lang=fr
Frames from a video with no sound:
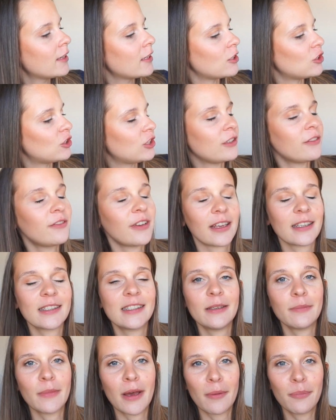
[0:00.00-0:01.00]
J'ai
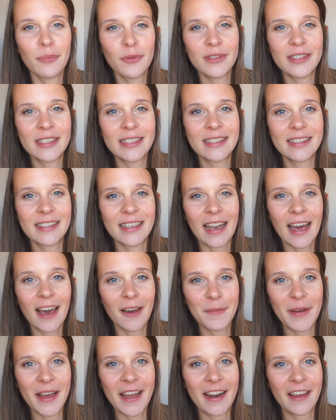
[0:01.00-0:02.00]
versé ma petite
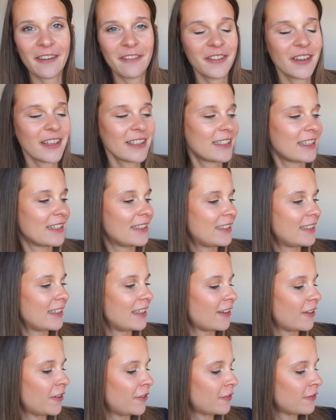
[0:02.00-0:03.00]
larme à la fin,
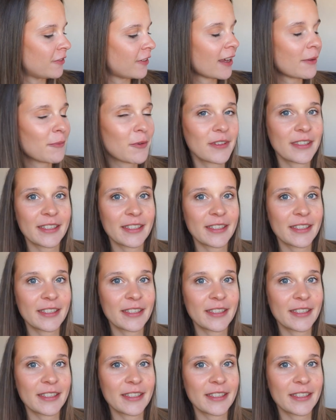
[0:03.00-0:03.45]
c'était vraiment